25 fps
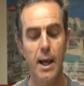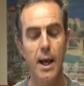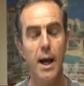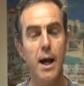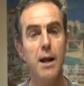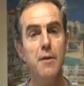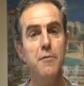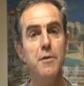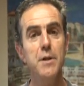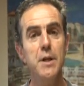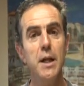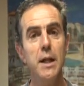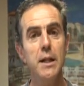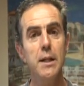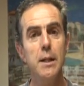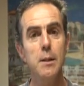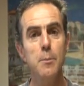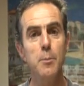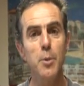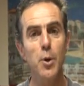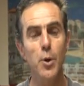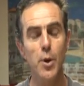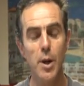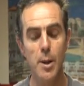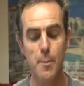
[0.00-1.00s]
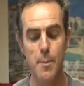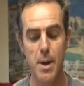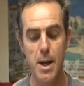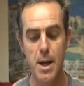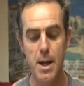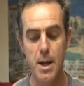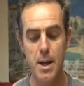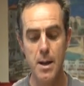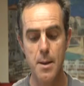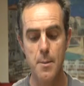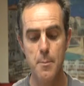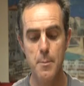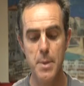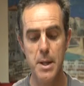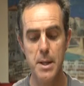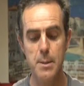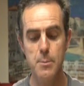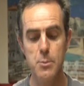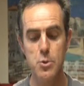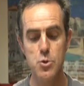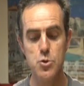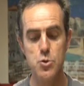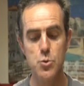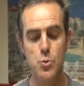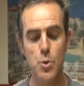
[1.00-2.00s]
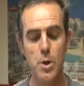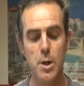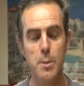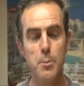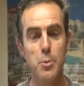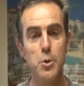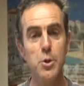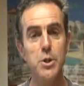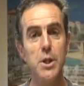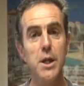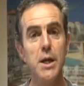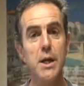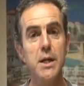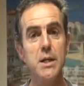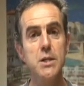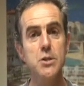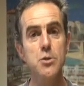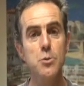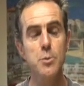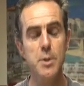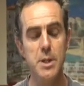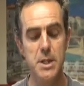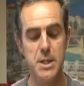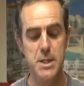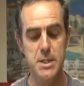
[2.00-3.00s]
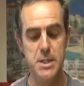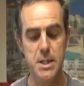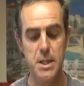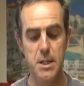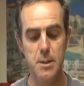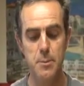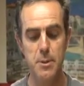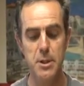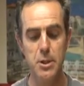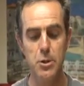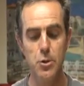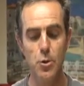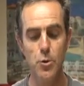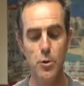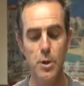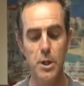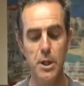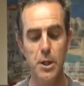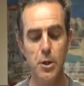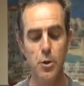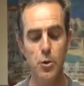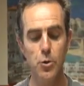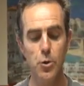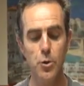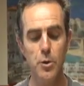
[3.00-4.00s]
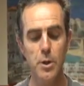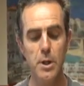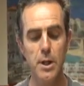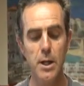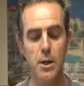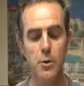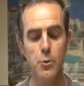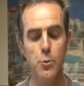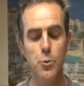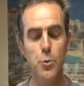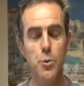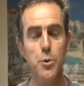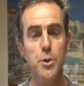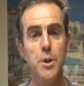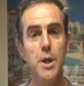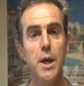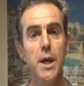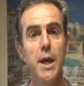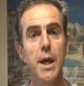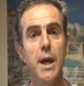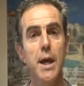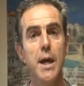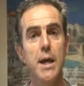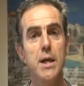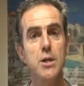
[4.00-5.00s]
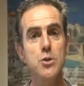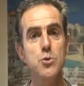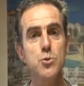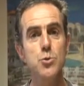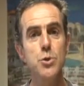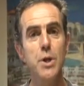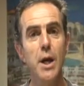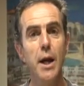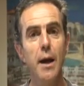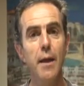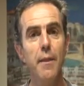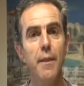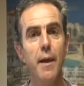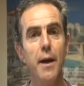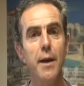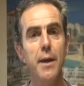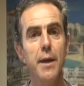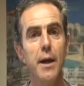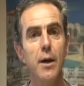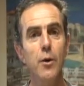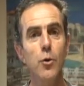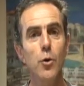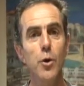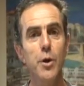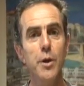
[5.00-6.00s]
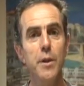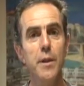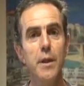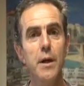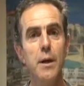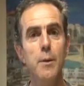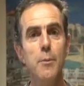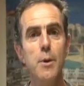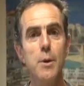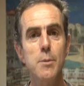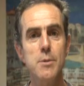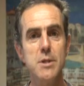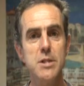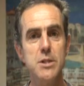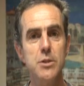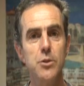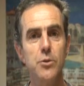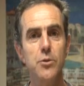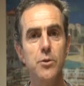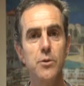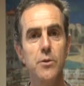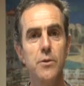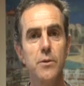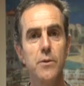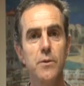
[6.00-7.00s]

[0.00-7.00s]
Al final del programa veremos un reportaje sobre este evento del icono y de la cruz en su llegada y acogida a Barbastro.